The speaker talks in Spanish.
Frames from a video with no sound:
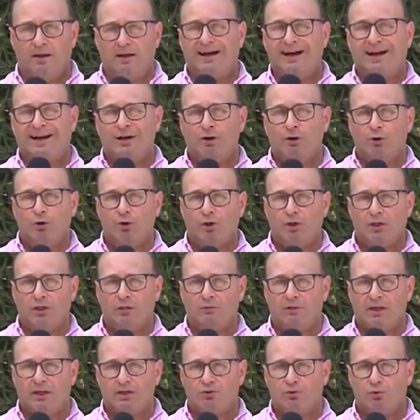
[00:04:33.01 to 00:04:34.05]
Garrón
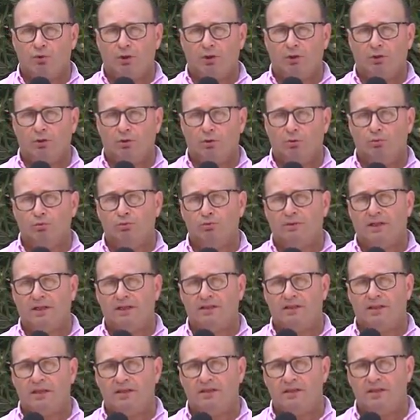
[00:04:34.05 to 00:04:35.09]
y Brazuelo un
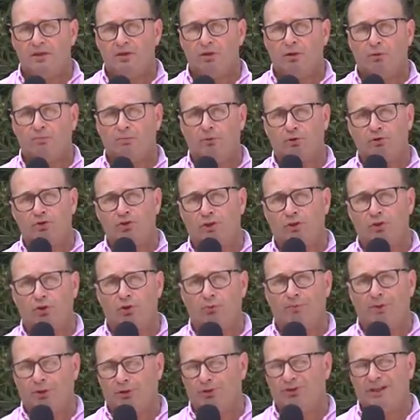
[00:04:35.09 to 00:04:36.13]

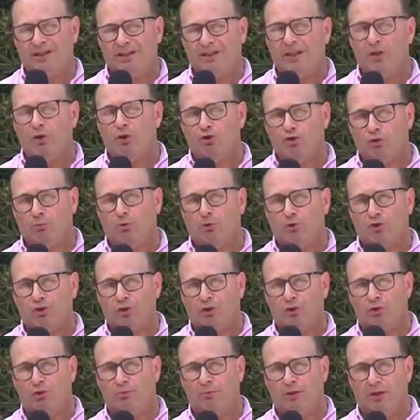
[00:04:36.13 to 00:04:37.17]
35% menos,
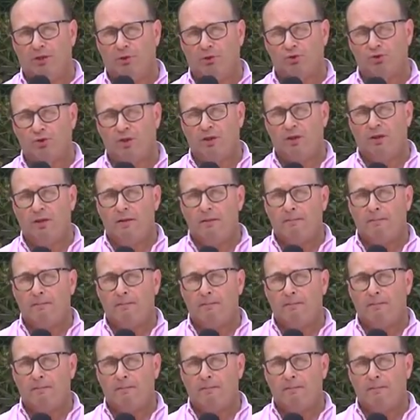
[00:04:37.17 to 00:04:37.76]
38% menos.